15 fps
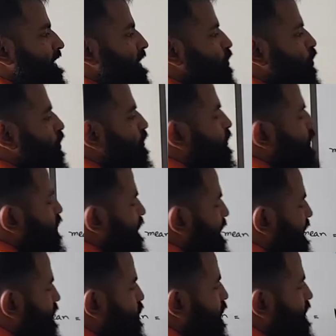কি করব
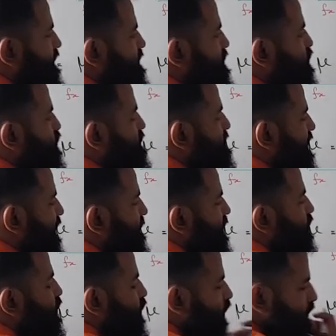ইকুয়ালস টু
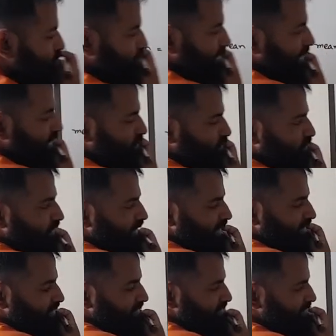সামেশন অফ এফ
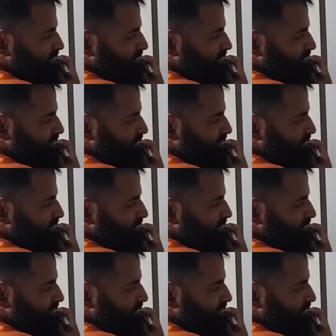এক্স